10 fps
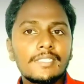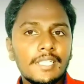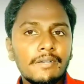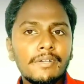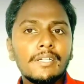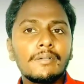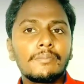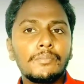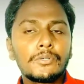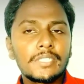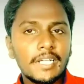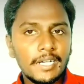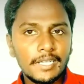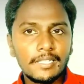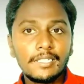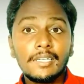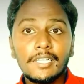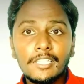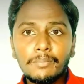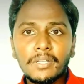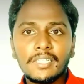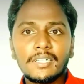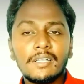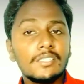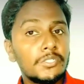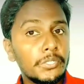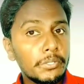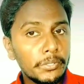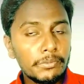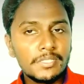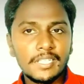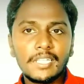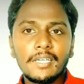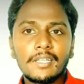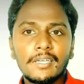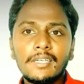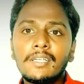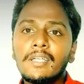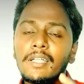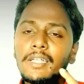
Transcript: செவன் மியூசிக் கிடையாது இது பார்த்தீங்கன்னா ஜியோ டியூன்ஸ் தனியாக இருக்குது